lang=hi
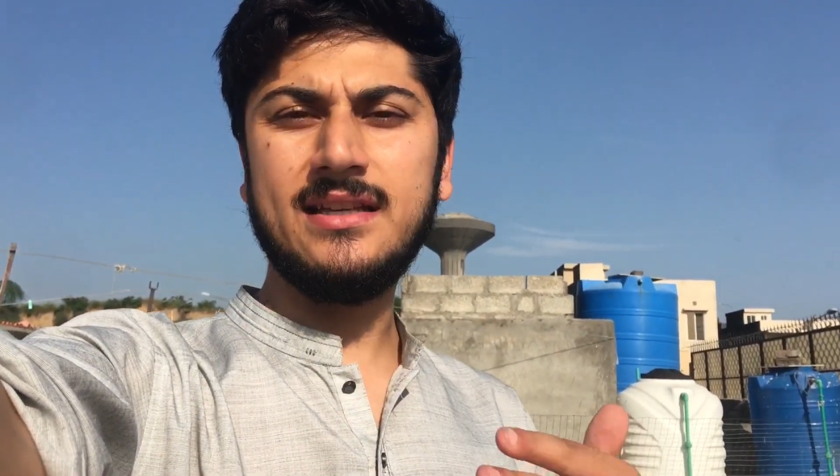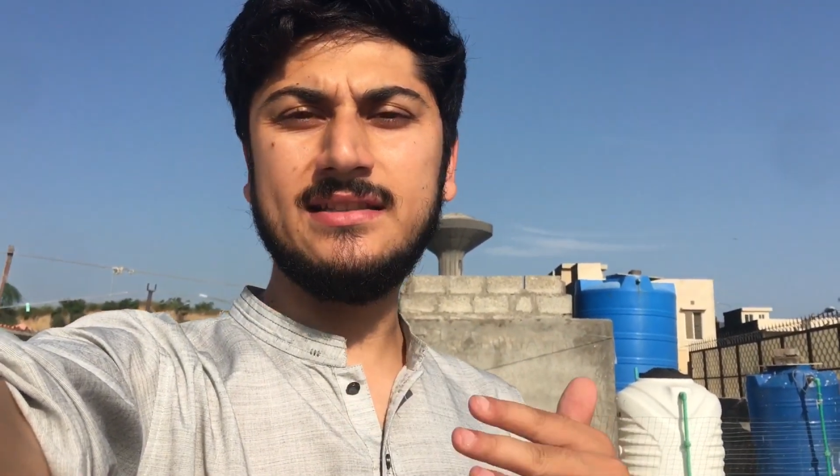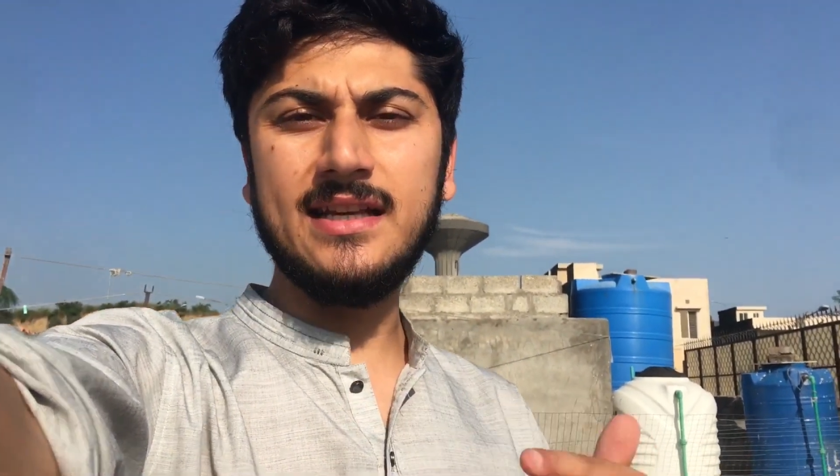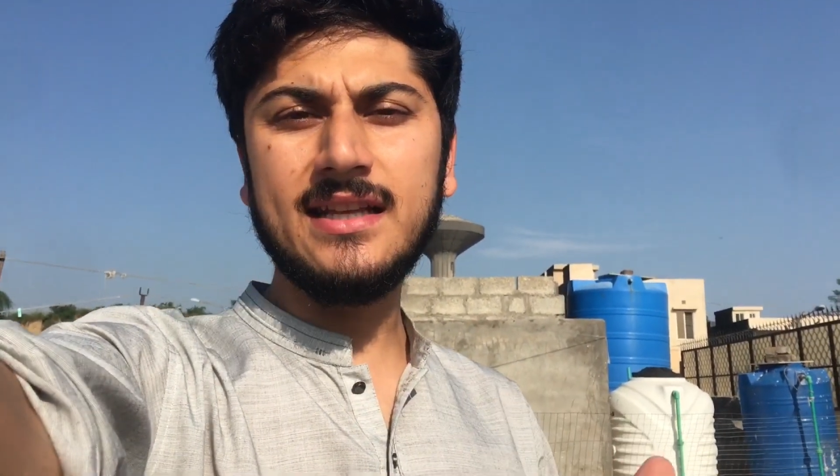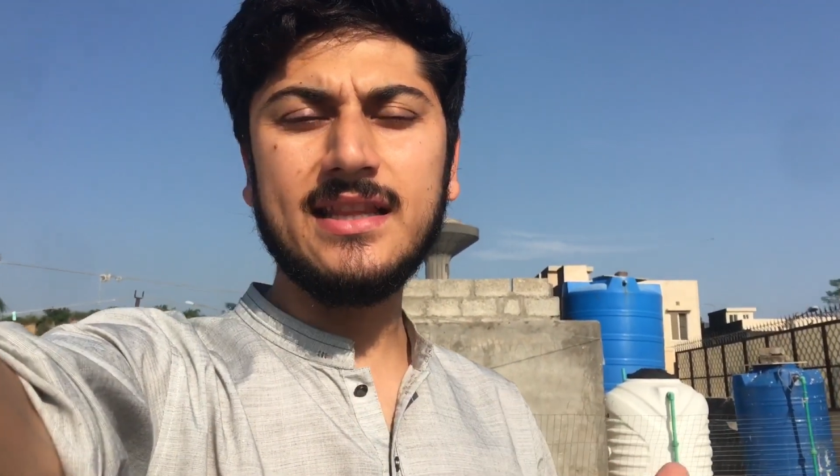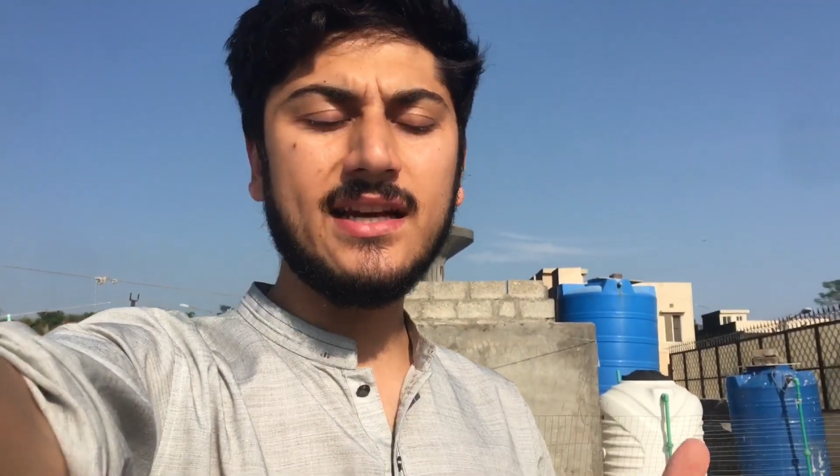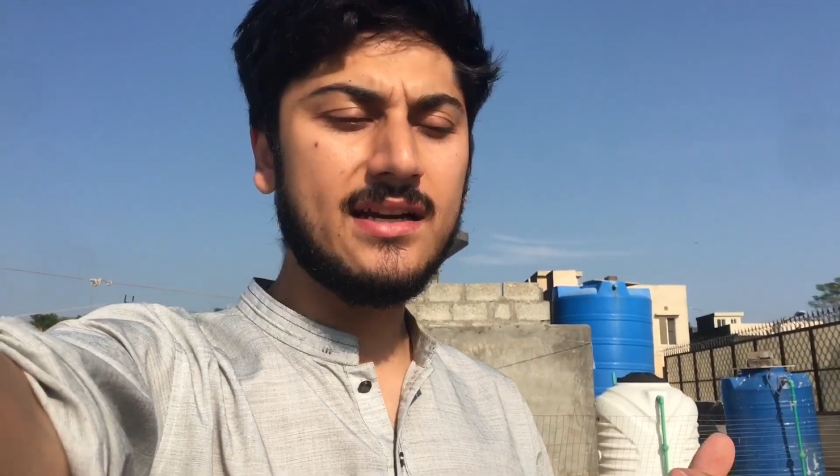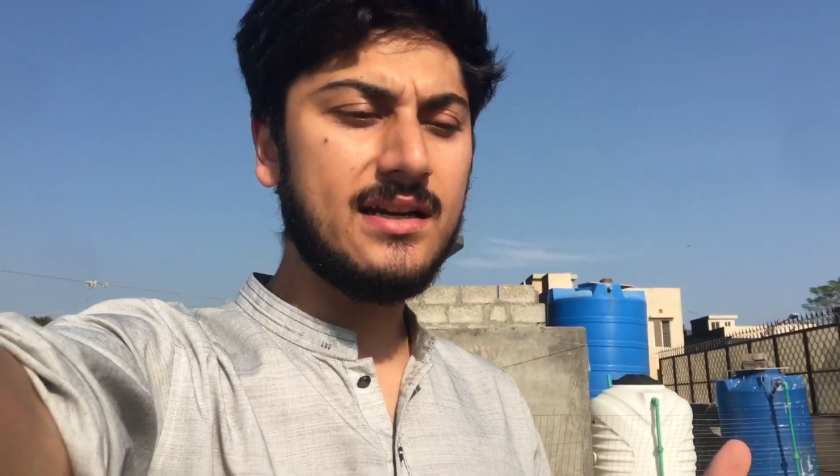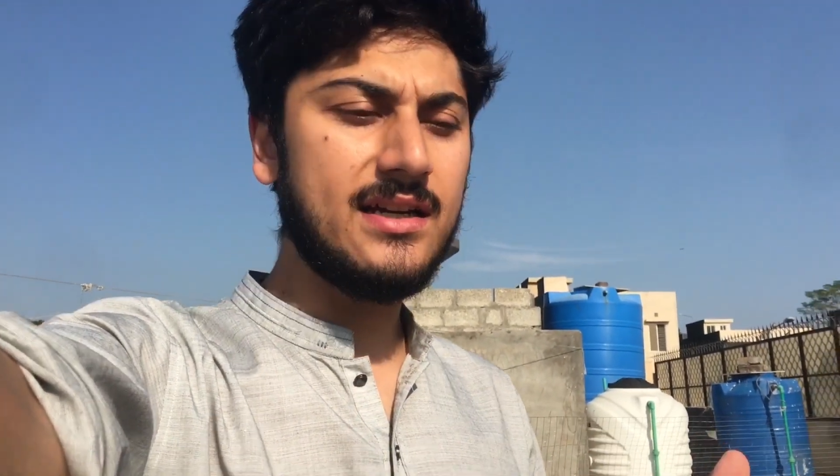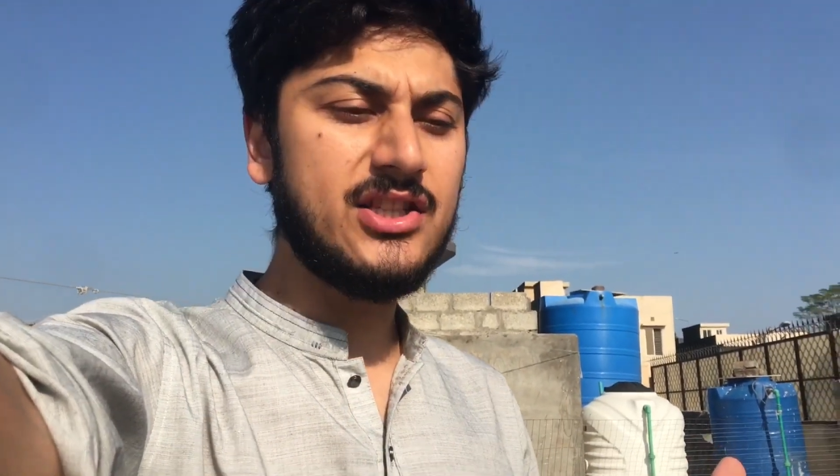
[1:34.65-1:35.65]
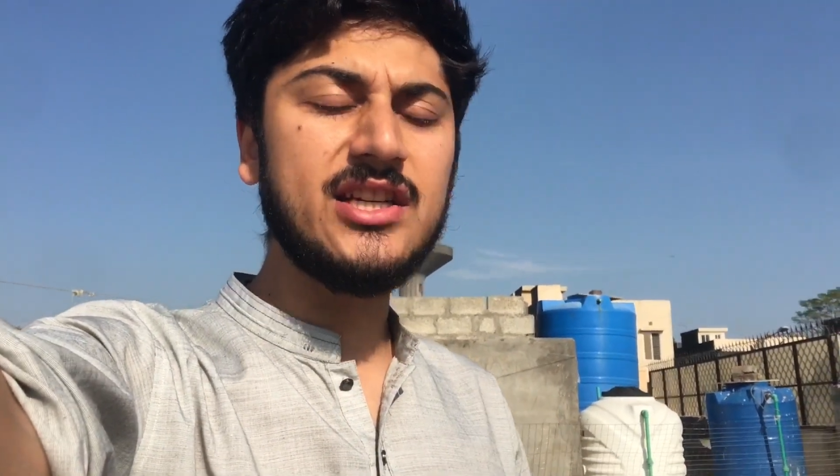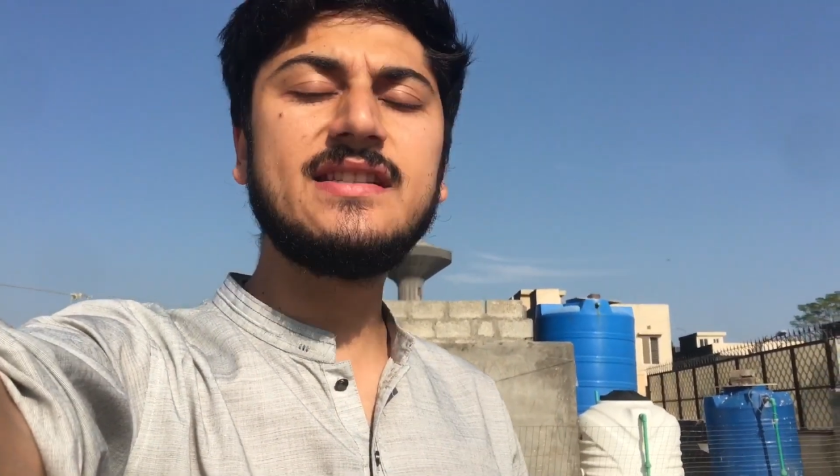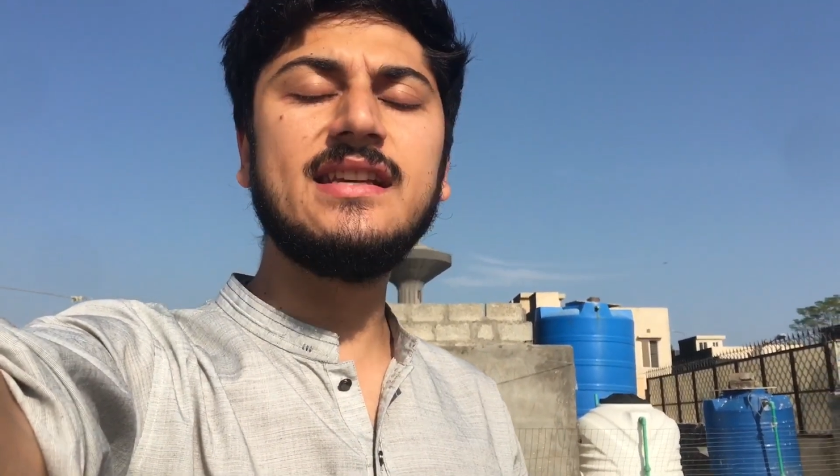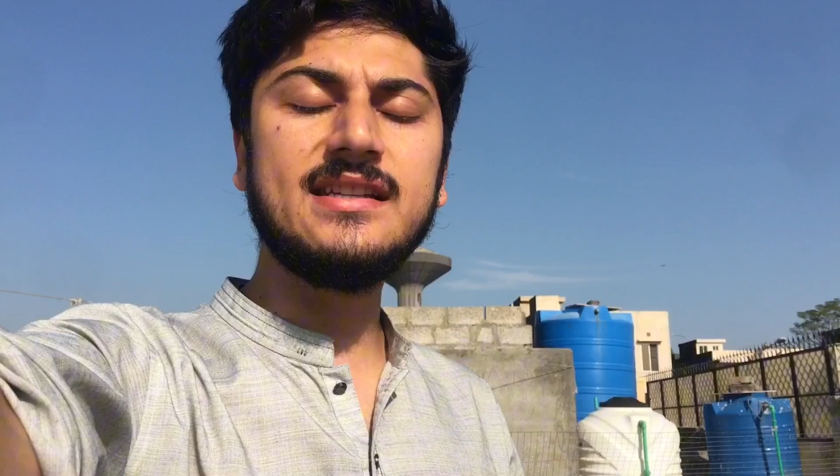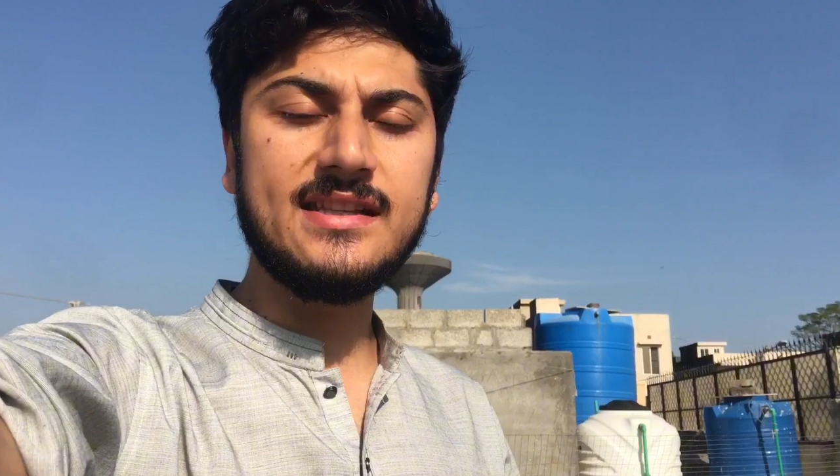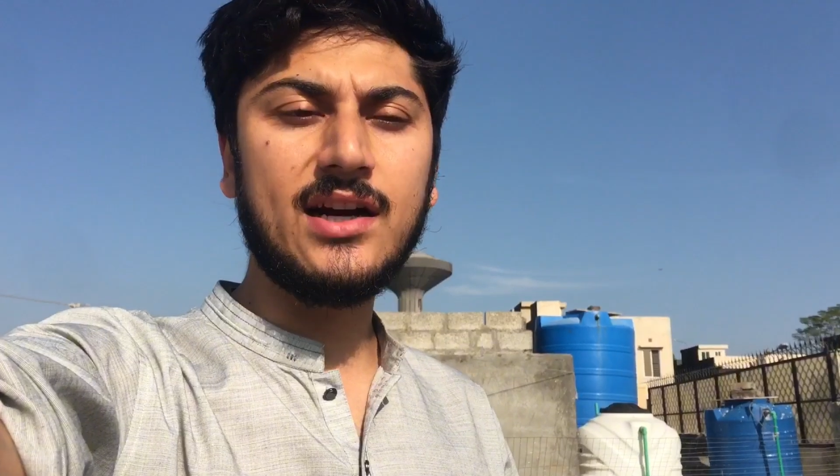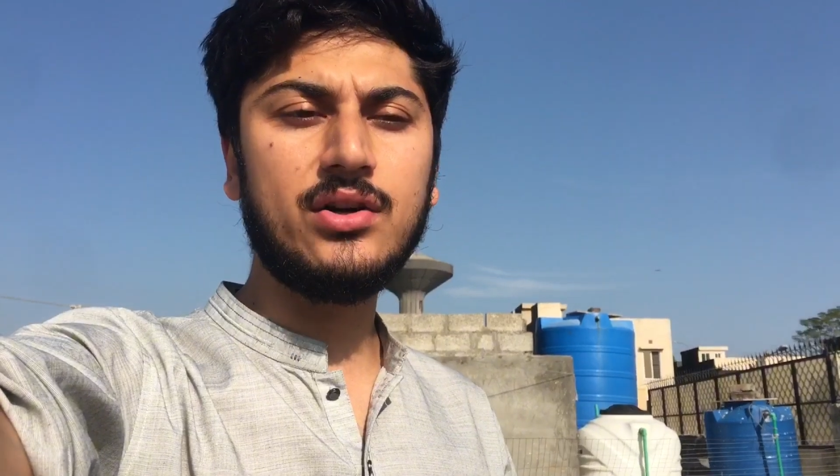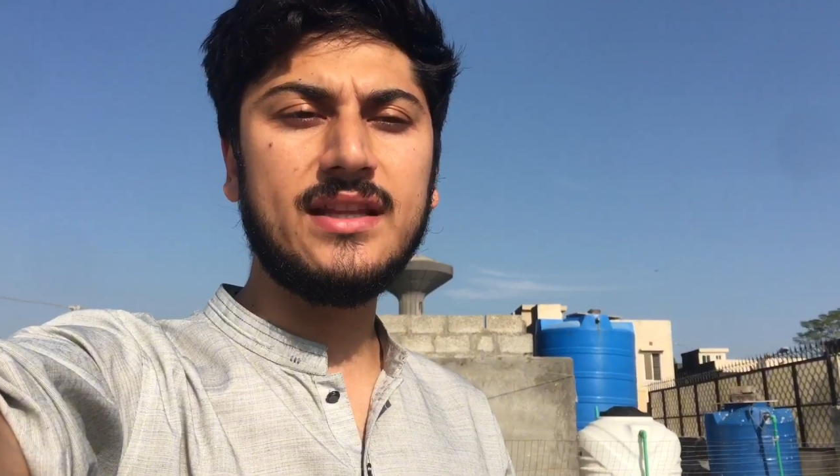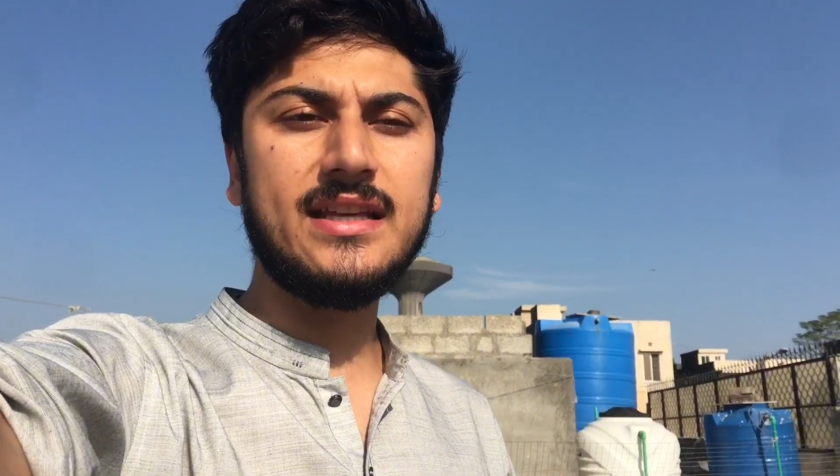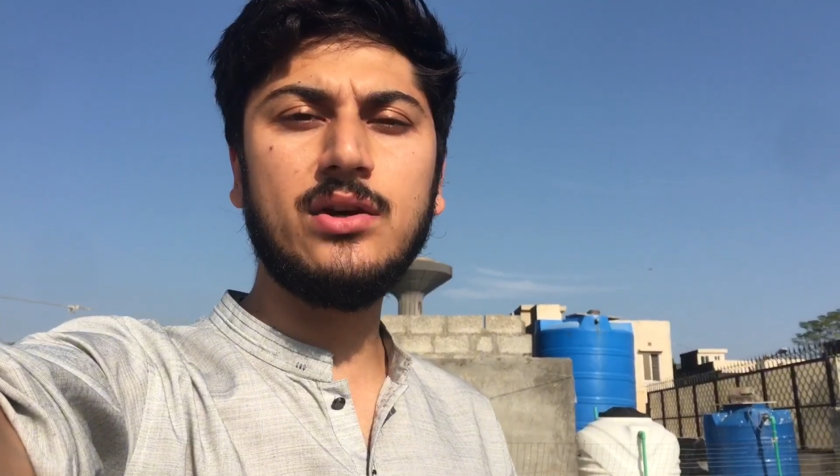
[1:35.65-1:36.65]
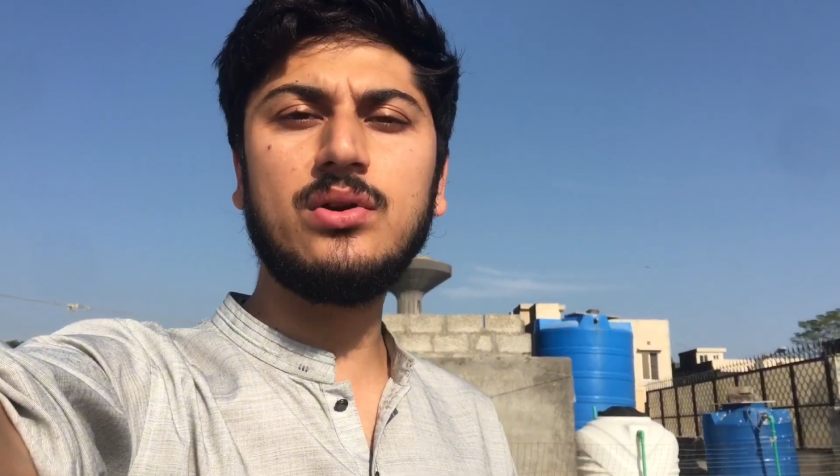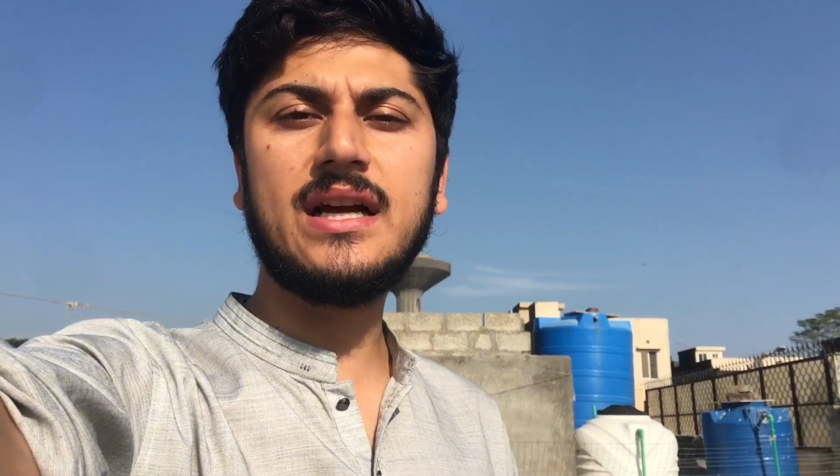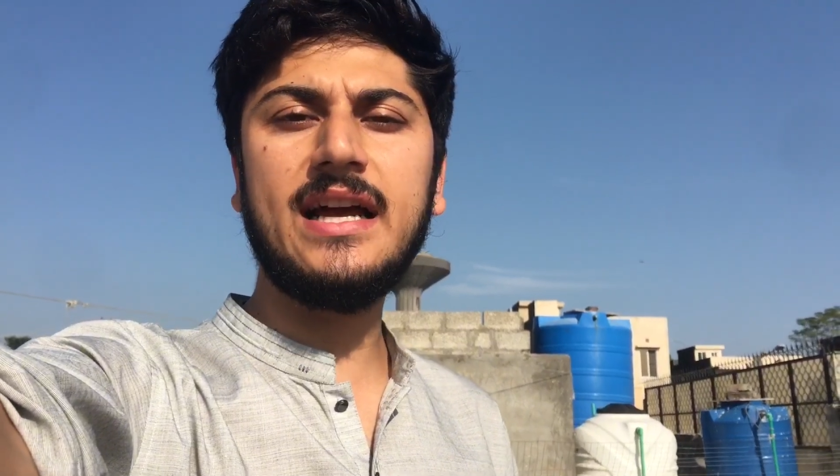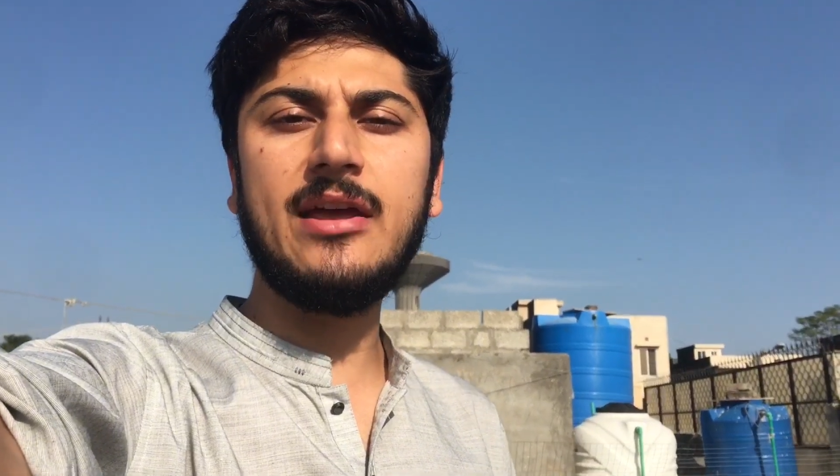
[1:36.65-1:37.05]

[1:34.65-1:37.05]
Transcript: ज़्यादातर चिक्स इस तरह होते हैं कि उनका